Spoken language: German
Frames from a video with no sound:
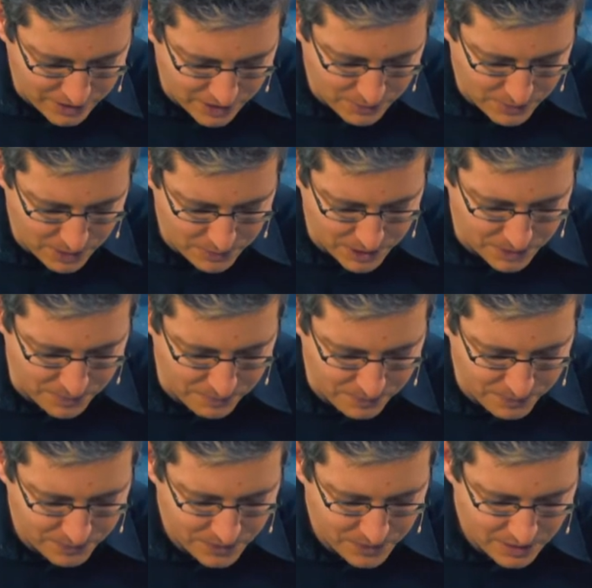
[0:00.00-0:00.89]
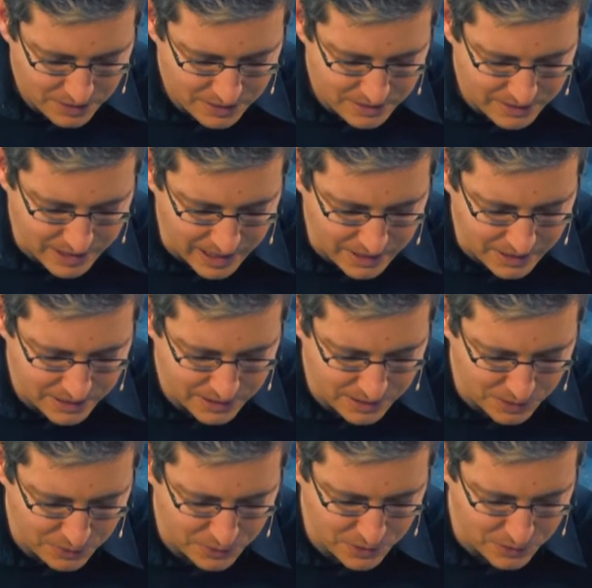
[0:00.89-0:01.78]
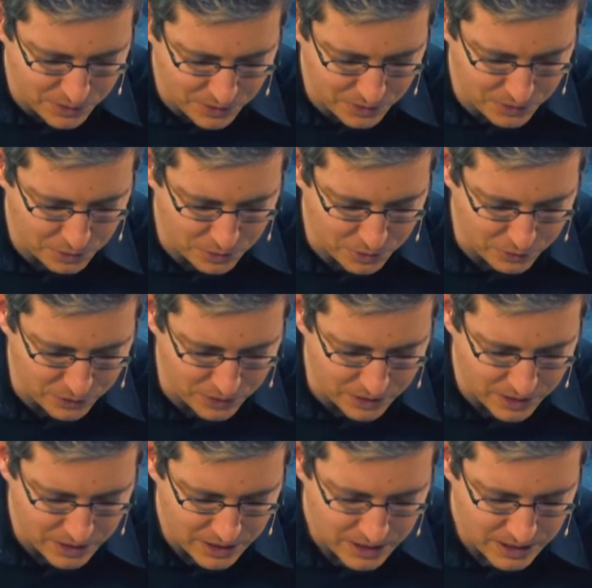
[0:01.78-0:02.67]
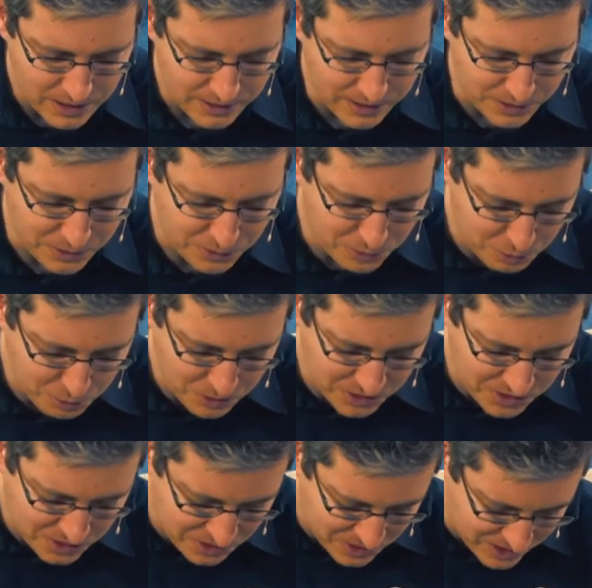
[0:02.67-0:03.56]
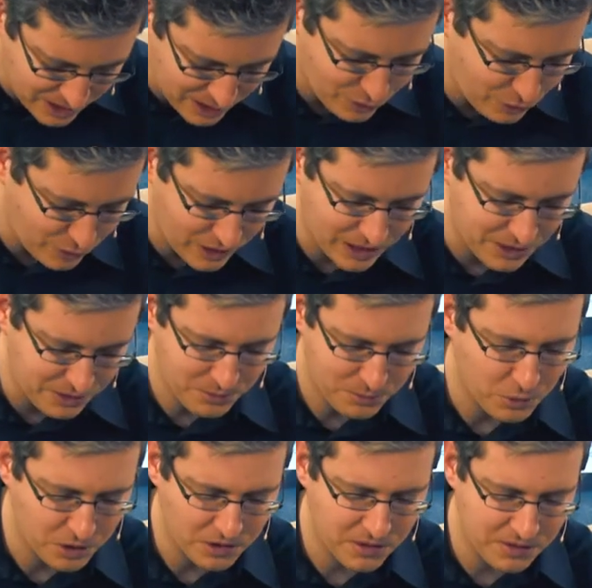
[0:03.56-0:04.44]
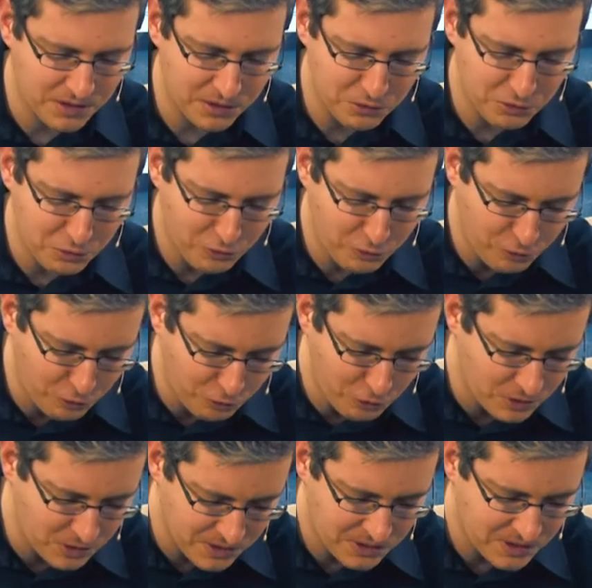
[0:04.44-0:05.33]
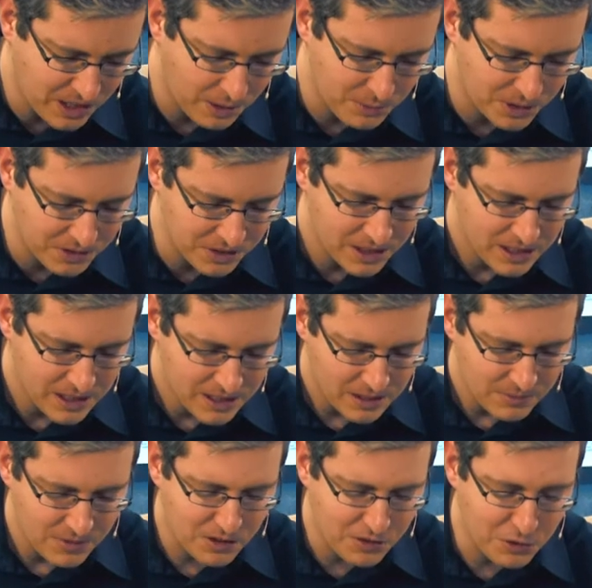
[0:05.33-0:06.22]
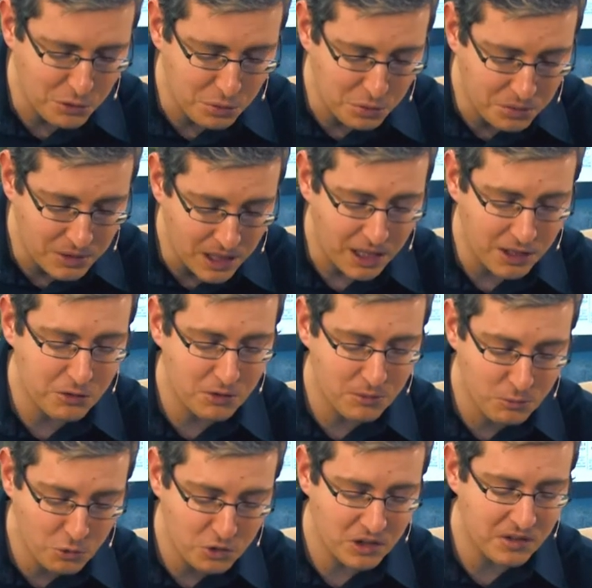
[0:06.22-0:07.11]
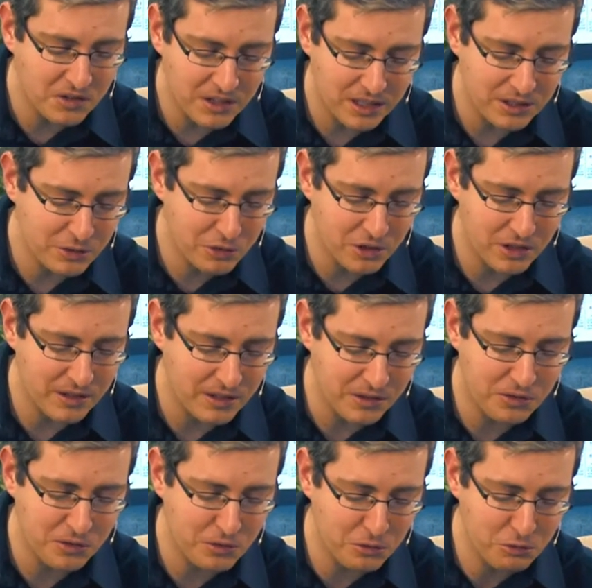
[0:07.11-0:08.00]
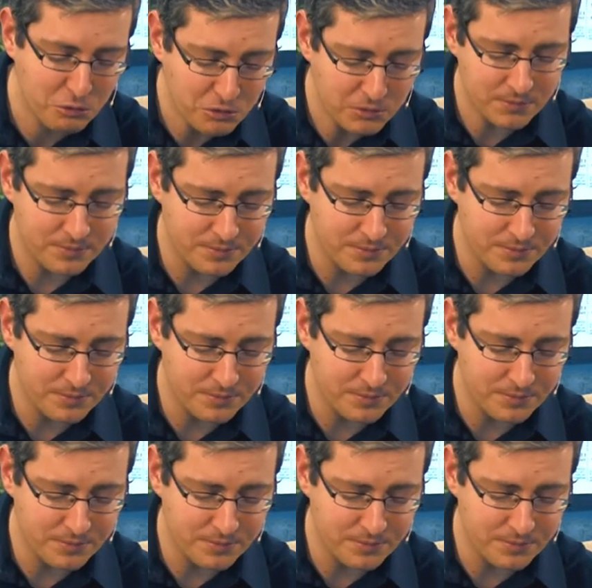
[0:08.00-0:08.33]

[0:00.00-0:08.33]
im Himmel, danke, dass wir wissen dürfen, dass du uns nicht verlassen möchtest, dass du für uns da bist, dass wir stark und mutig sein können, dass du